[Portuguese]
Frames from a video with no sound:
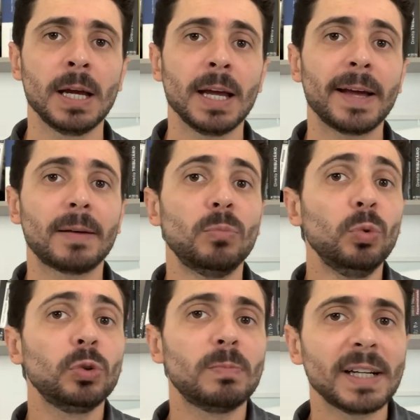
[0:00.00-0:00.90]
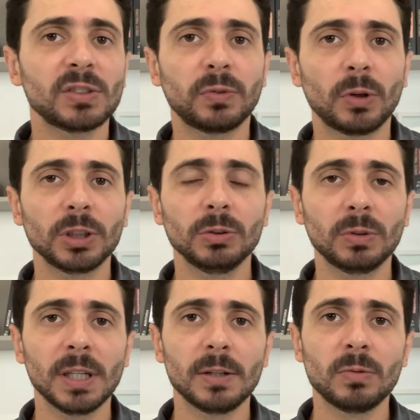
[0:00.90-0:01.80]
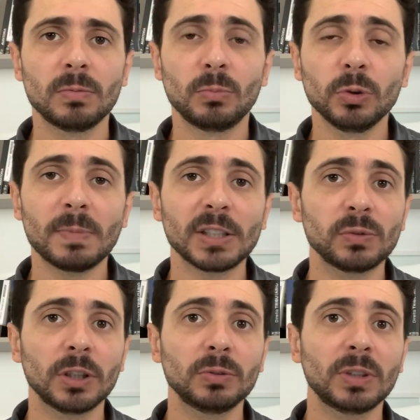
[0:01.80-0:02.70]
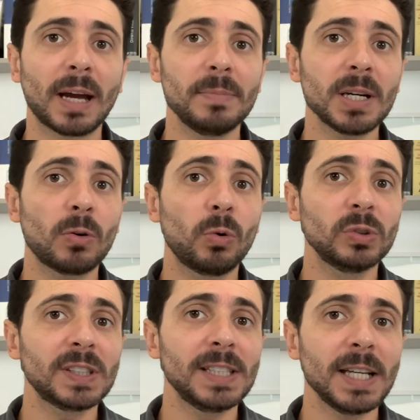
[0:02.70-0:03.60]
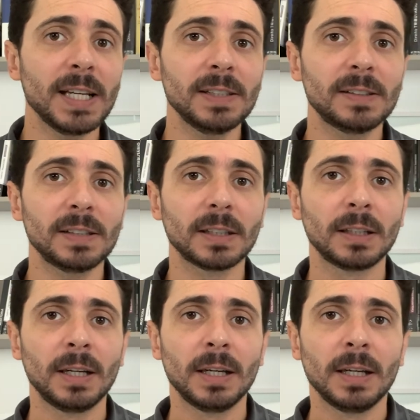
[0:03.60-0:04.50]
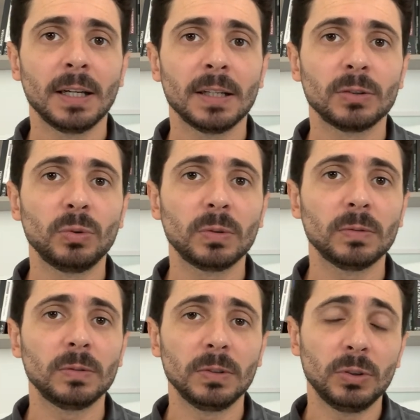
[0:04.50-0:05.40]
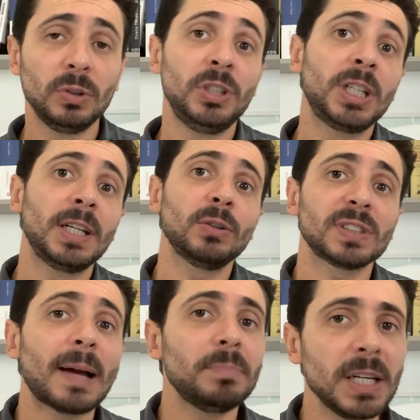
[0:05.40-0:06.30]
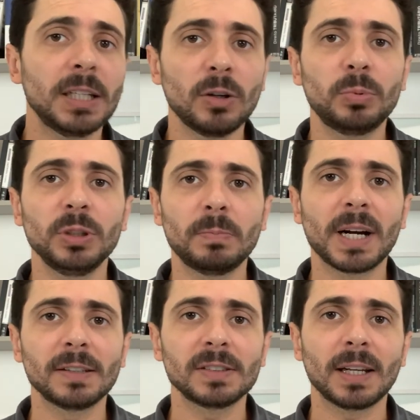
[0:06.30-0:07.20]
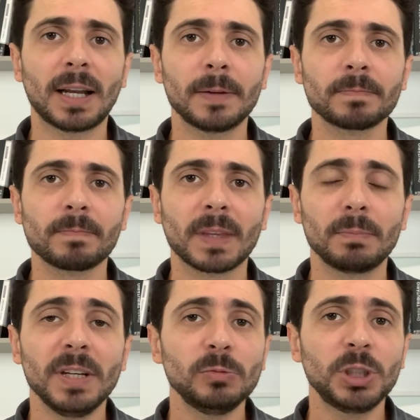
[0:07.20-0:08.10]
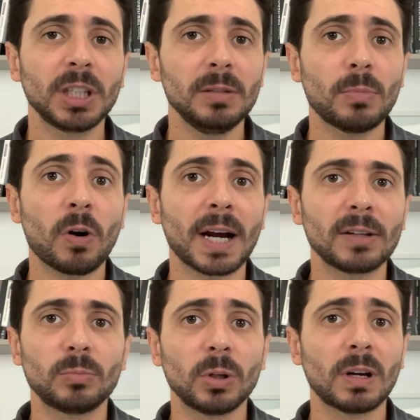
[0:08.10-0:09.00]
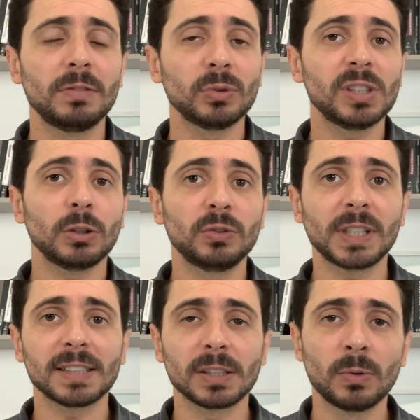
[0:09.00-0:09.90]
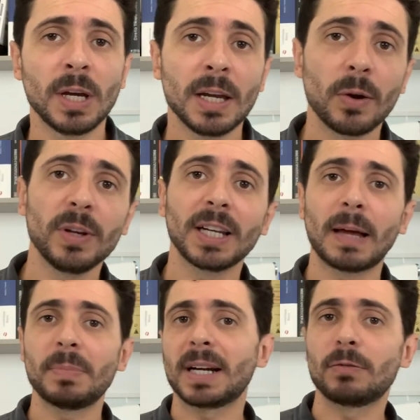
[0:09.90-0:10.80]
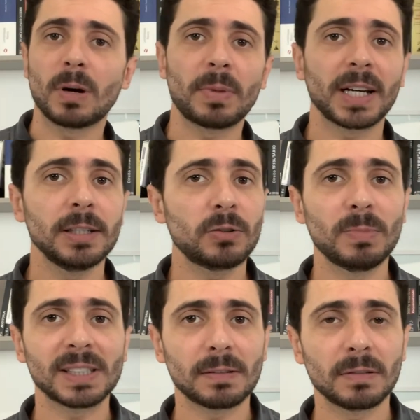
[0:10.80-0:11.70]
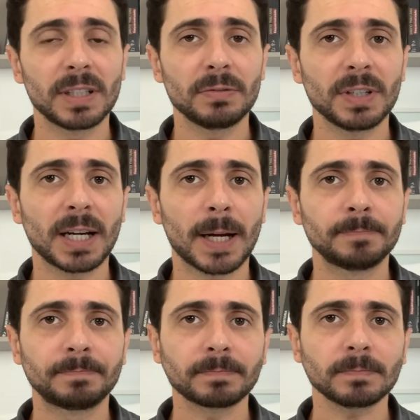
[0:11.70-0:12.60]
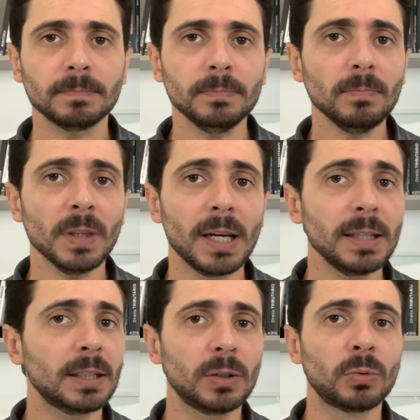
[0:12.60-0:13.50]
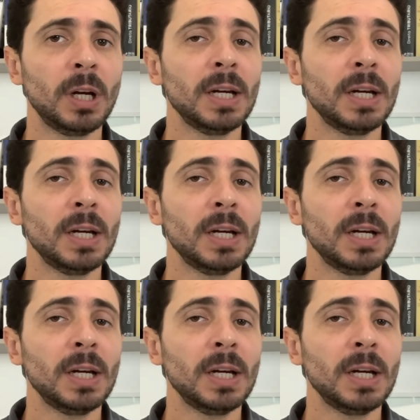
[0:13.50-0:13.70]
era muito mais forte do que eu, muito mais forte do que a minha consciência do, de que eu sabia que não podia pegar no celular mesmo estando emborcado, modo avião, sem notificação, eu ia lá, pegava o aparelho e começava a verificar. Então,